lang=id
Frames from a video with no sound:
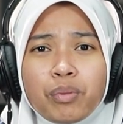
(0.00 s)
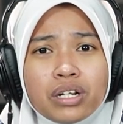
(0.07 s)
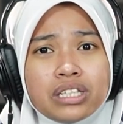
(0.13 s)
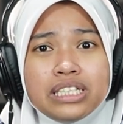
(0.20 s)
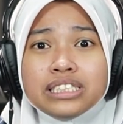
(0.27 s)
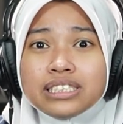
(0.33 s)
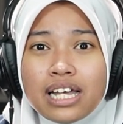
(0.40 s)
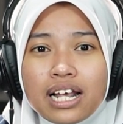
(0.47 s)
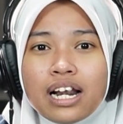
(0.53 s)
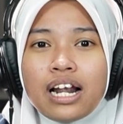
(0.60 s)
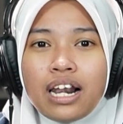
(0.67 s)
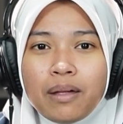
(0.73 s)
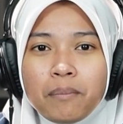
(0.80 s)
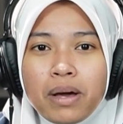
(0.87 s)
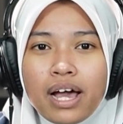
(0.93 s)
seperti
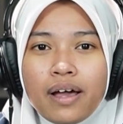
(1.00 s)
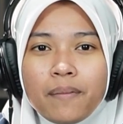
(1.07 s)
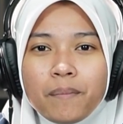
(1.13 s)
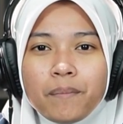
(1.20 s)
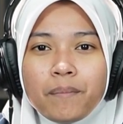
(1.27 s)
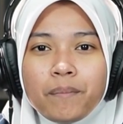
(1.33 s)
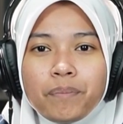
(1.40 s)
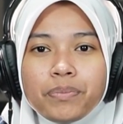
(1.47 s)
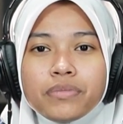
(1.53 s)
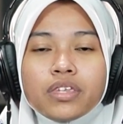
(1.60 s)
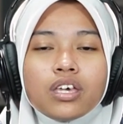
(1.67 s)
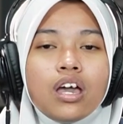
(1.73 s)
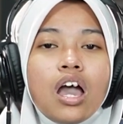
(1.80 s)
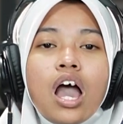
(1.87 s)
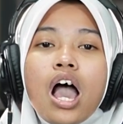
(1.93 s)
sarang lebah.
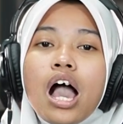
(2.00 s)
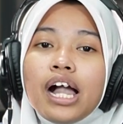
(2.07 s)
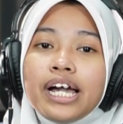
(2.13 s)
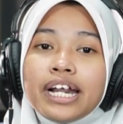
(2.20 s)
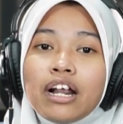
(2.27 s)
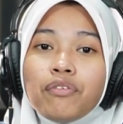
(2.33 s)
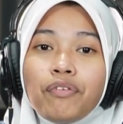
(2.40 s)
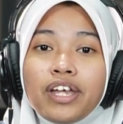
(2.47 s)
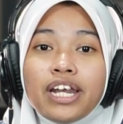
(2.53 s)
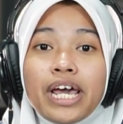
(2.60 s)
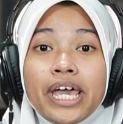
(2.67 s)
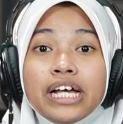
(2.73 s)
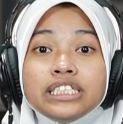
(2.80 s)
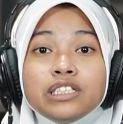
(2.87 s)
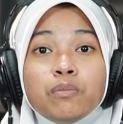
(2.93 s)

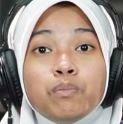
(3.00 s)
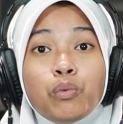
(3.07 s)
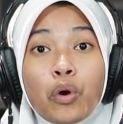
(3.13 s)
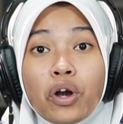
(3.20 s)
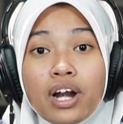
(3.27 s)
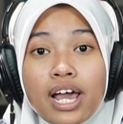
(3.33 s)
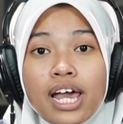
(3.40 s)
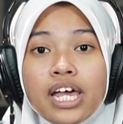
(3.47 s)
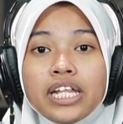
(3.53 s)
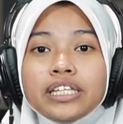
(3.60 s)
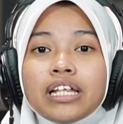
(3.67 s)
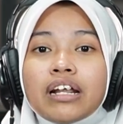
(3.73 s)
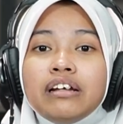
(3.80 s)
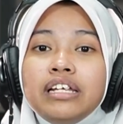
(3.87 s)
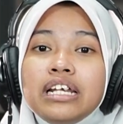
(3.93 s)
Grafena yang sempurna
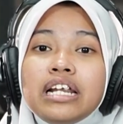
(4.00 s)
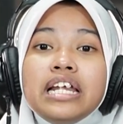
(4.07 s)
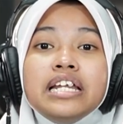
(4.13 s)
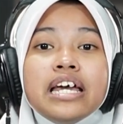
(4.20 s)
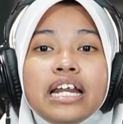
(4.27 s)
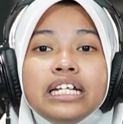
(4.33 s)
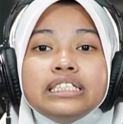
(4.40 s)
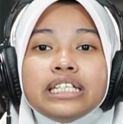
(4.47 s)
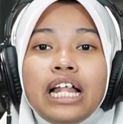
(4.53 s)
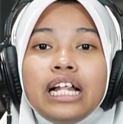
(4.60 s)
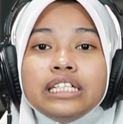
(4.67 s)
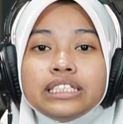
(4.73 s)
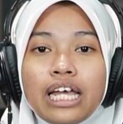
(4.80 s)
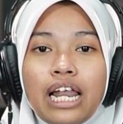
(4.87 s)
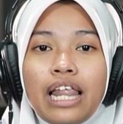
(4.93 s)
terdiri dari
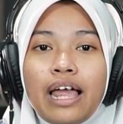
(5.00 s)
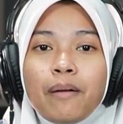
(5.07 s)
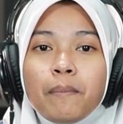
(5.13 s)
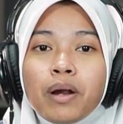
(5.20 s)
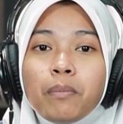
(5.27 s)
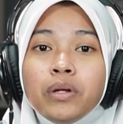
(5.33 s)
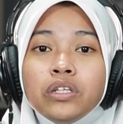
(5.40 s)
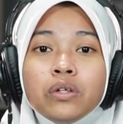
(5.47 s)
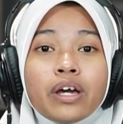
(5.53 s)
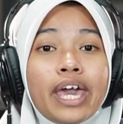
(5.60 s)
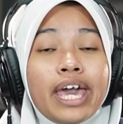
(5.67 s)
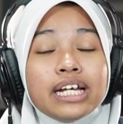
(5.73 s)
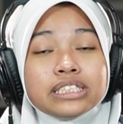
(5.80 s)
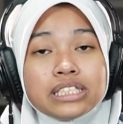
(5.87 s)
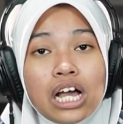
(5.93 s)
sel-sel yang berbentuk
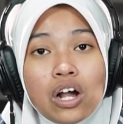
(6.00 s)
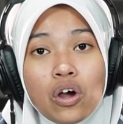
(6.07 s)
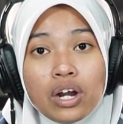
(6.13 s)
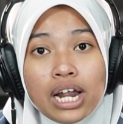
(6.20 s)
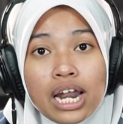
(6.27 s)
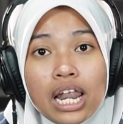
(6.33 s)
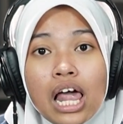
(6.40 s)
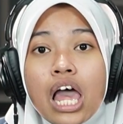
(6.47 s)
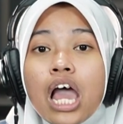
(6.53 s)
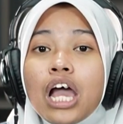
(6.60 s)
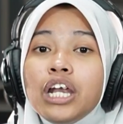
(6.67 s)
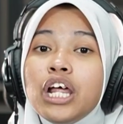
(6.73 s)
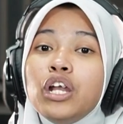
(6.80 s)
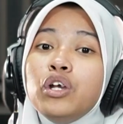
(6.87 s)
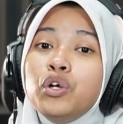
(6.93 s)
heksagonal
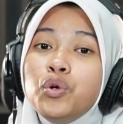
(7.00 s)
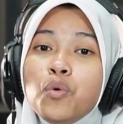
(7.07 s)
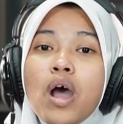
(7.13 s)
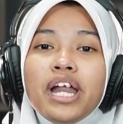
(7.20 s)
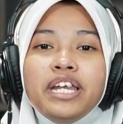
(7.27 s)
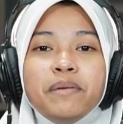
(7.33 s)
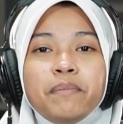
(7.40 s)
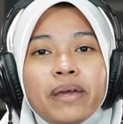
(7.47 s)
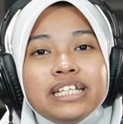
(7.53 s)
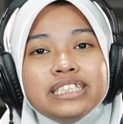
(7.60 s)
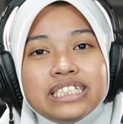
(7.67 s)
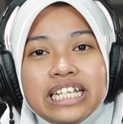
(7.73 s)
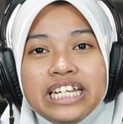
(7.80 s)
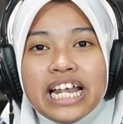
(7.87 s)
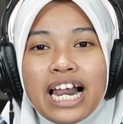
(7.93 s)
dan dua
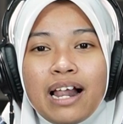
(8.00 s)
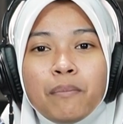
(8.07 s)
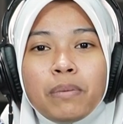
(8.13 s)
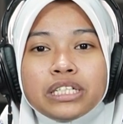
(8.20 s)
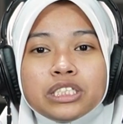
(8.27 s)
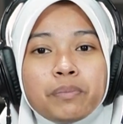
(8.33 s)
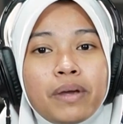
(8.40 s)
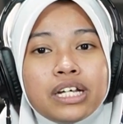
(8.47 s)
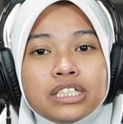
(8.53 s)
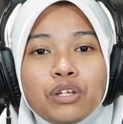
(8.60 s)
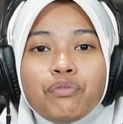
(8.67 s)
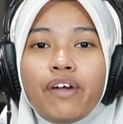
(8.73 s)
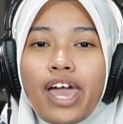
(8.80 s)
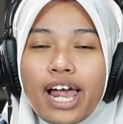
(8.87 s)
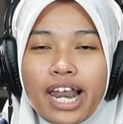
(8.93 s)
dimensi dalam
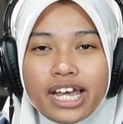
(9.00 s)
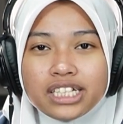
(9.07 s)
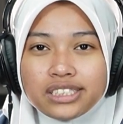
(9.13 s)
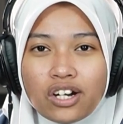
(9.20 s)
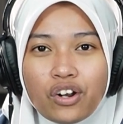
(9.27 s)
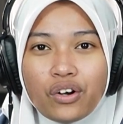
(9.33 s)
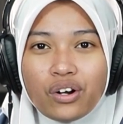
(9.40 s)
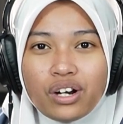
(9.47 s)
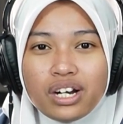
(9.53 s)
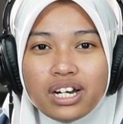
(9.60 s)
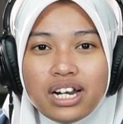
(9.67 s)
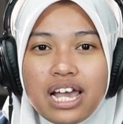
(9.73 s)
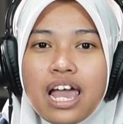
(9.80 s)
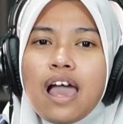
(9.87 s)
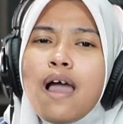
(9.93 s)
perspektif elektron.
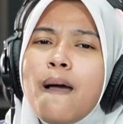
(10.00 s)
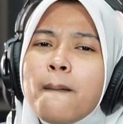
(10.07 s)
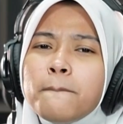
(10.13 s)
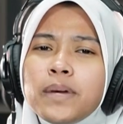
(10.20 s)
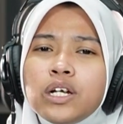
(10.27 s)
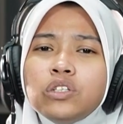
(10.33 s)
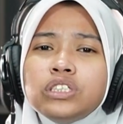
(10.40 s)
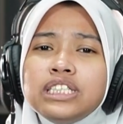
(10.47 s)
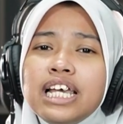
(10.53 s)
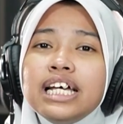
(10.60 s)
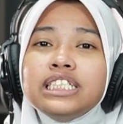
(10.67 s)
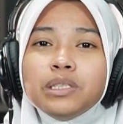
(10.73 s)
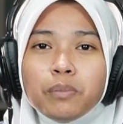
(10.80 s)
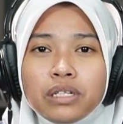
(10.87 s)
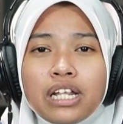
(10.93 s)

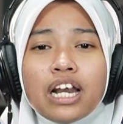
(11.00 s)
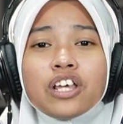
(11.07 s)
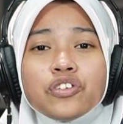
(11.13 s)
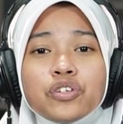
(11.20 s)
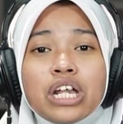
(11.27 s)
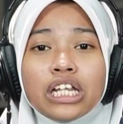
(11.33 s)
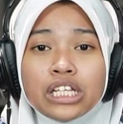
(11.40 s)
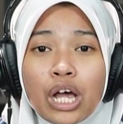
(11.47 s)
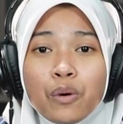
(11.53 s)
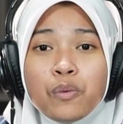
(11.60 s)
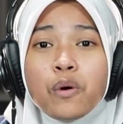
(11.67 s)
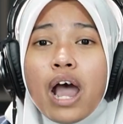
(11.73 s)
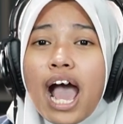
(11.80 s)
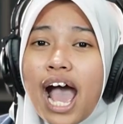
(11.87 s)
Manusia sebenarnya sudah tahu